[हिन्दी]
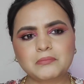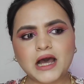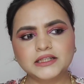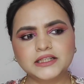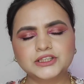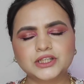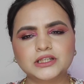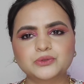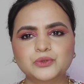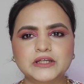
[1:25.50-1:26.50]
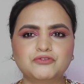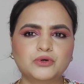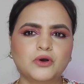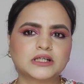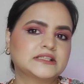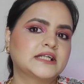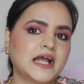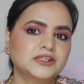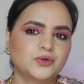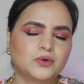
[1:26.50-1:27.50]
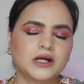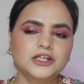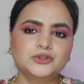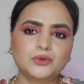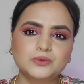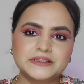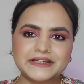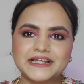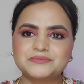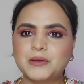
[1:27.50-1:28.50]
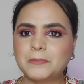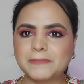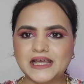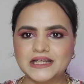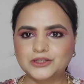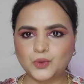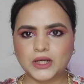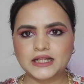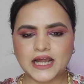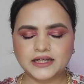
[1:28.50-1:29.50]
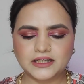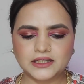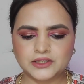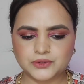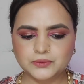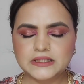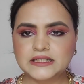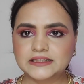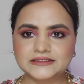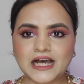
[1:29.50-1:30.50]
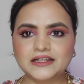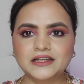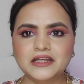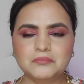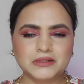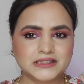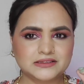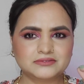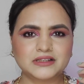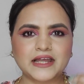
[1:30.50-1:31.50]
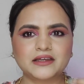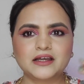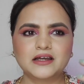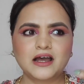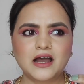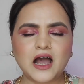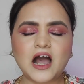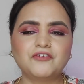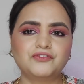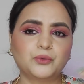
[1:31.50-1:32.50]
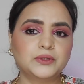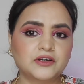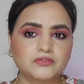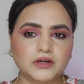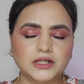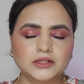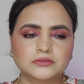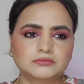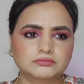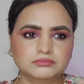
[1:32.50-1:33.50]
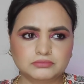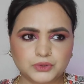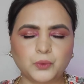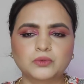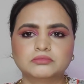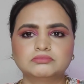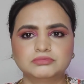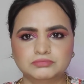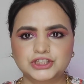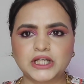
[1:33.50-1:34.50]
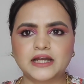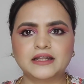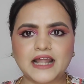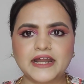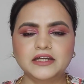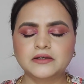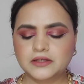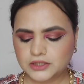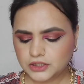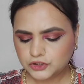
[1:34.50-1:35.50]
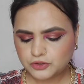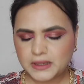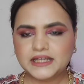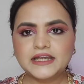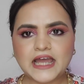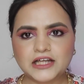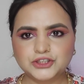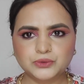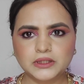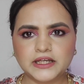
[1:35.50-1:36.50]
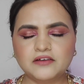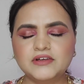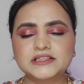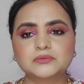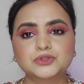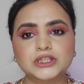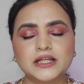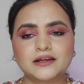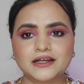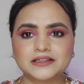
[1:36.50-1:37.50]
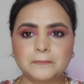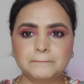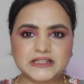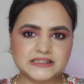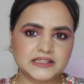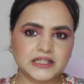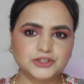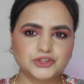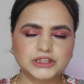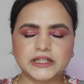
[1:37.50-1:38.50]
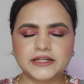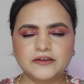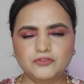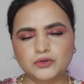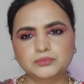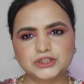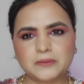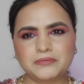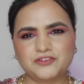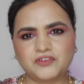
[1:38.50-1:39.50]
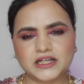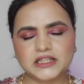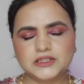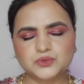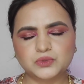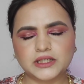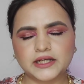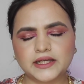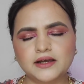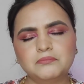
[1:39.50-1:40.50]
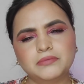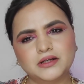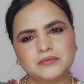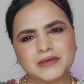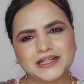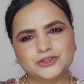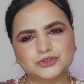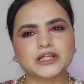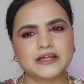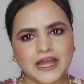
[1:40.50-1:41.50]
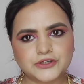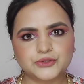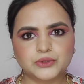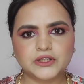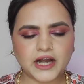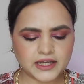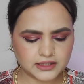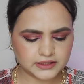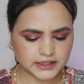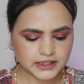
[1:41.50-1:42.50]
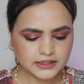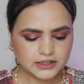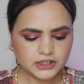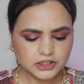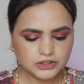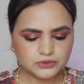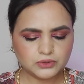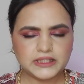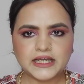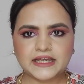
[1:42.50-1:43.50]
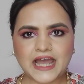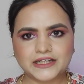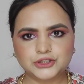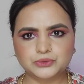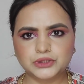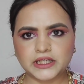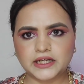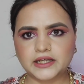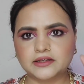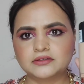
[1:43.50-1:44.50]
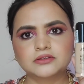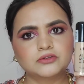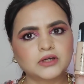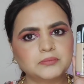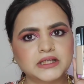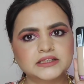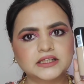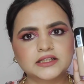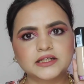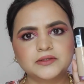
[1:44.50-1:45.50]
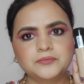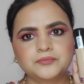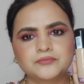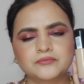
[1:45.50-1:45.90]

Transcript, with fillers: मैं मान के चलती हूँ कि वो ऑक्सीडाइज होगा तो उस केस में मैं पहले ही थोड़ा लाइट ले लेती हूँ ज़्यादा नहीं बस लाइक हाफ टोन या वन टोन शेड लाइट तो मैंने कैशू लिया वैसे मुझे लग रहा था बिस्किट जो शेड है वो मुझे परफेक्टली सूट करेगा पर मैंने सोचा कैशू ट्राई करते हैं तो ये कैशू शेड है तो आप देख सकते हैं